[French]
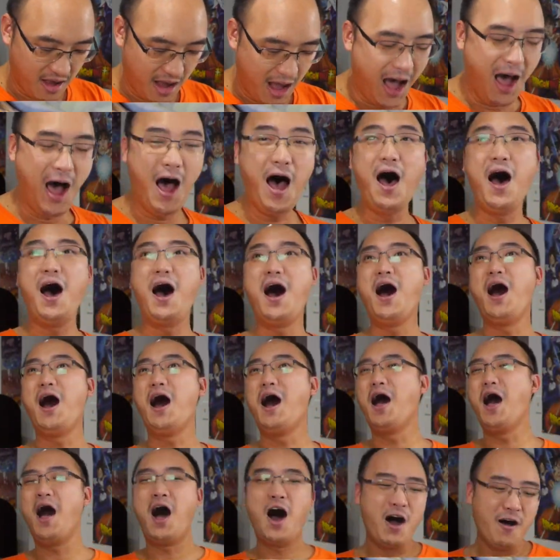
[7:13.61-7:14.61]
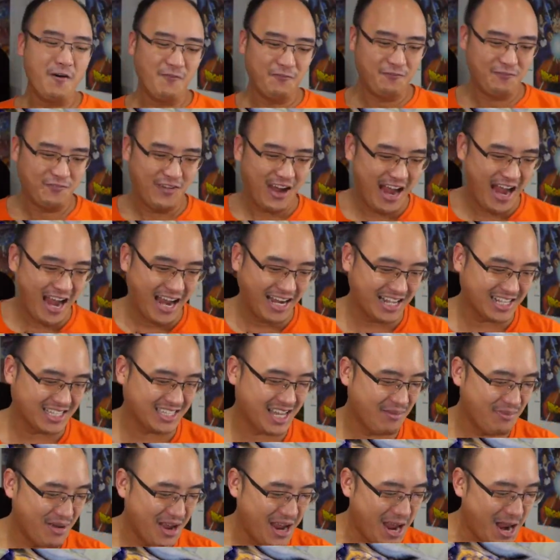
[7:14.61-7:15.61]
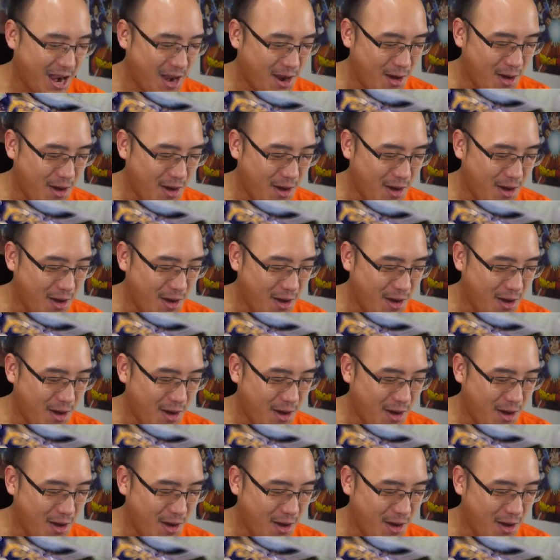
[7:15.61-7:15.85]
Ah Enfin les amis,